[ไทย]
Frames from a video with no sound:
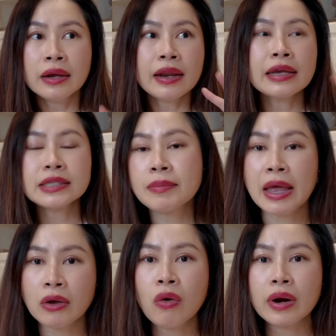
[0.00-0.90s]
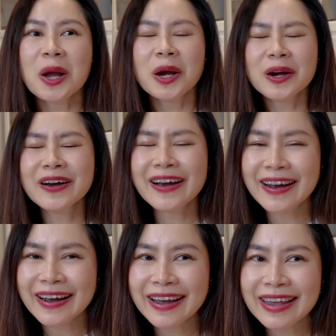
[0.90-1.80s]
ในสมัยก่อน คือเค
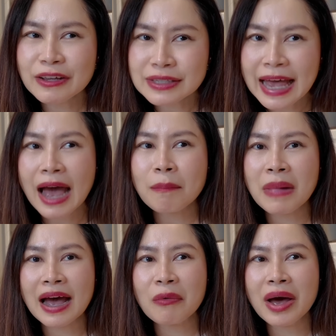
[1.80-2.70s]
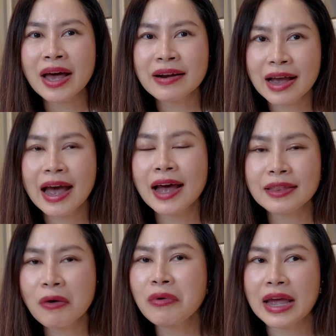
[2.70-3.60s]
ยทราบมาว่าราคา
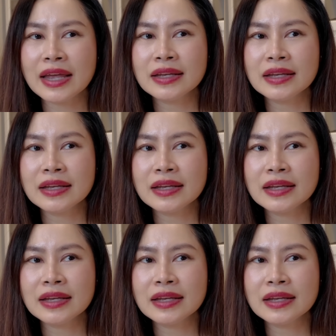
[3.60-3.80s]
เท่าไหร่